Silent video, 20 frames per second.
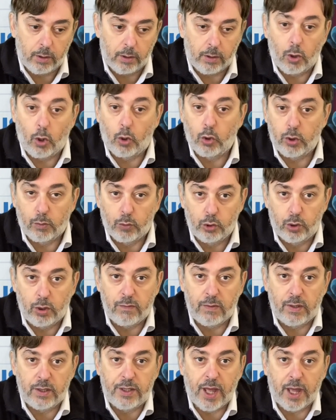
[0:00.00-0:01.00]
ho dovuto
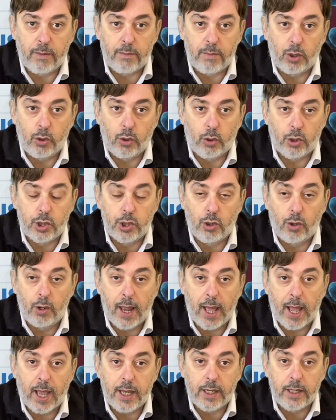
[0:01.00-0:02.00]
inventarmi i corsi
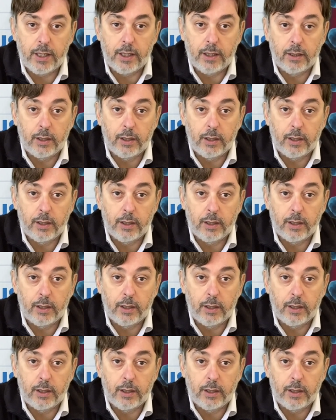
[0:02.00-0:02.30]
online,